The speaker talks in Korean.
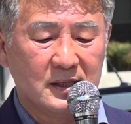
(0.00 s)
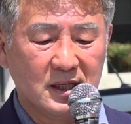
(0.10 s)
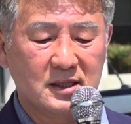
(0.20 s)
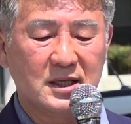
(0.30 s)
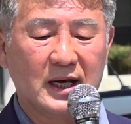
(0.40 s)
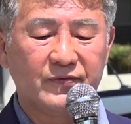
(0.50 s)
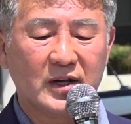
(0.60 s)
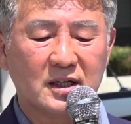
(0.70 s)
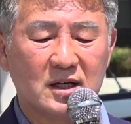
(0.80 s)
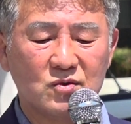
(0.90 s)
특히
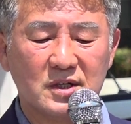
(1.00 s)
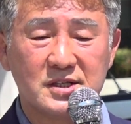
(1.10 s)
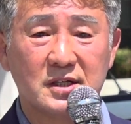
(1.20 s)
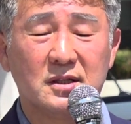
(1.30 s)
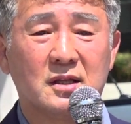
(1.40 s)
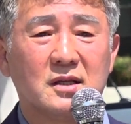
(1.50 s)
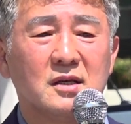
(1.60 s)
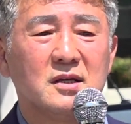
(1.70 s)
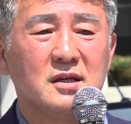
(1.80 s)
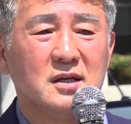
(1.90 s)
안타까운 것은
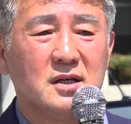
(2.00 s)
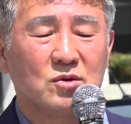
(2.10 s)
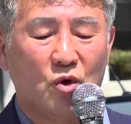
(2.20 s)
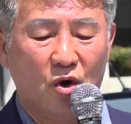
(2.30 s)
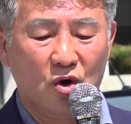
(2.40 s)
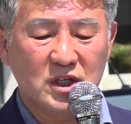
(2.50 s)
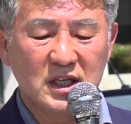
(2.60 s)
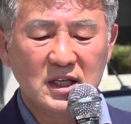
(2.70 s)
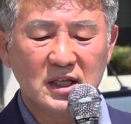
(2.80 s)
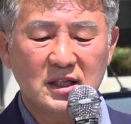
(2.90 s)
고
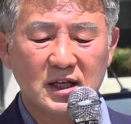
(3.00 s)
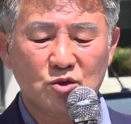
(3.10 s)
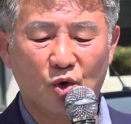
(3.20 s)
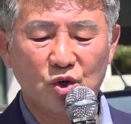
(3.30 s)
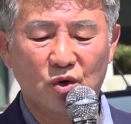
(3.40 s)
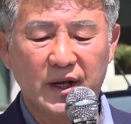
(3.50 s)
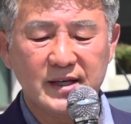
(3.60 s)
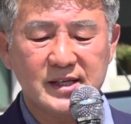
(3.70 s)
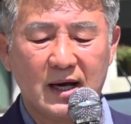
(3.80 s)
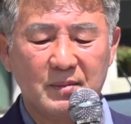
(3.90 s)
김기태
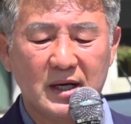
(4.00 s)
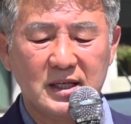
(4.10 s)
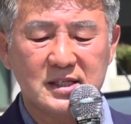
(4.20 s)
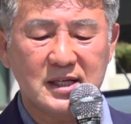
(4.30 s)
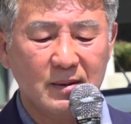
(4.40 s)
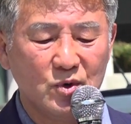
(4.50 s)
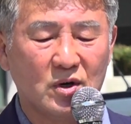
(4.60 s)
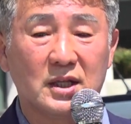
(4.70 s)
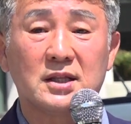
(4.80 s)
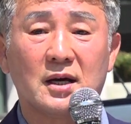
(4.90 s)
도의원의 사망이
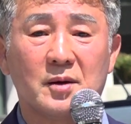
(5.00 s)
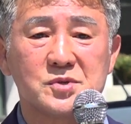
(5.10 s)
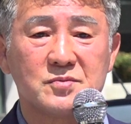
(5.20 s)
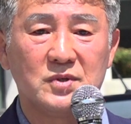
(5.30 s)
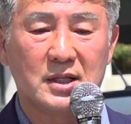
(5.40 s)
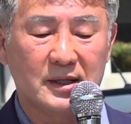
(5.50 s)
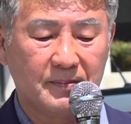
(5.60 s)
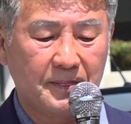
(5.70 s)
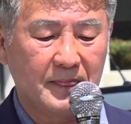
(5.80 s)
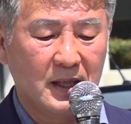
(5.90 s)
참으로 안타깝습니다.
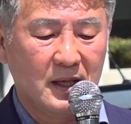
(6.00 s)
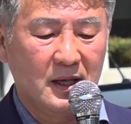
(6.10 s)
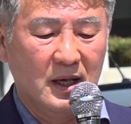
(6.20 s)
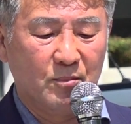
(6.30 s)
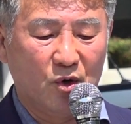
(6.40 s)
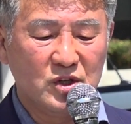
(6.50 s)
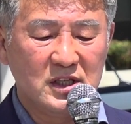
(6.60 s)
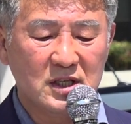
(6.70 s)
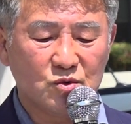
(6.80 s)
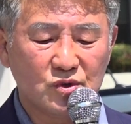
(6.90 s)

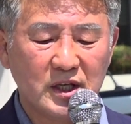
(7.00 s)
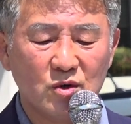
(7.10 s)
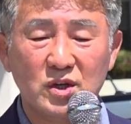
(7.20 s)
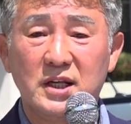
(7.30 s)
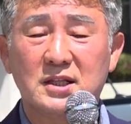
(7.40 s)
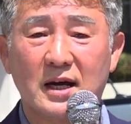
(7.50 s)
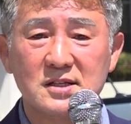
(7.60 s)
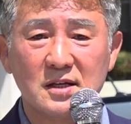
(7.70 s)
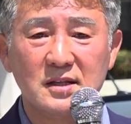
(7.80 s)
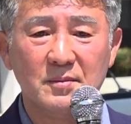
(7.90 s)
본인이 국회의원이
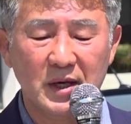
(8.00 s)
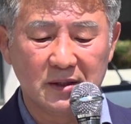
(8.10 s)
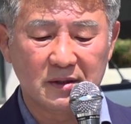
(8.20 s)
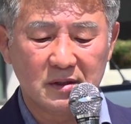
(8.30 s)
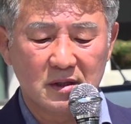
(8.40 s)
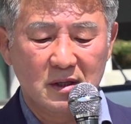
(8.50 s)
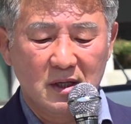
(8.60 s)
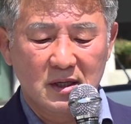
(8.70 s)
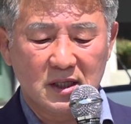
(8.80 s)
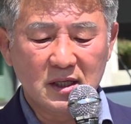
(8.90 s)
당선되면
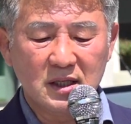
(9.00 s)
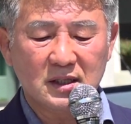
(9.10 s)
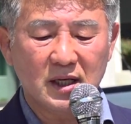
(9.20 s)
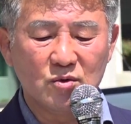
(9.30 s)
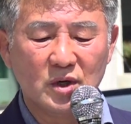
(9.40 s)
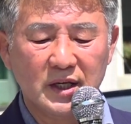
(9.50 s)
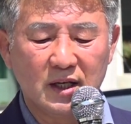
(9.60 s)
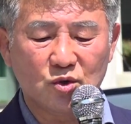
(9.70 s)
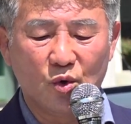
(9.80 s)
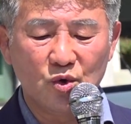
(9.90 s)
김기태
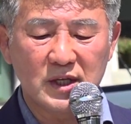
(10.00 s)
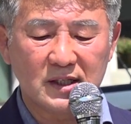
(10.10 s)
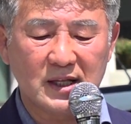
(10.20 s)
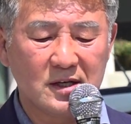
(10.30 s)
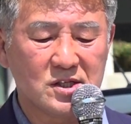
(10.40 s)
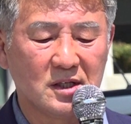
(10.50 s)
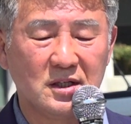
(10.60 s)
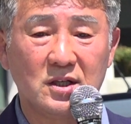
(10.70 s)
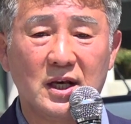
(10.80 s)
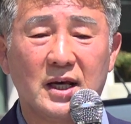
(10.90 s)
의원의 도의장
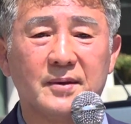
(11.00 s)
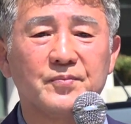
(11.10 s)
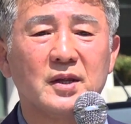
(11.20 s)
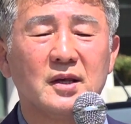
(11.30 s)
당선을 위해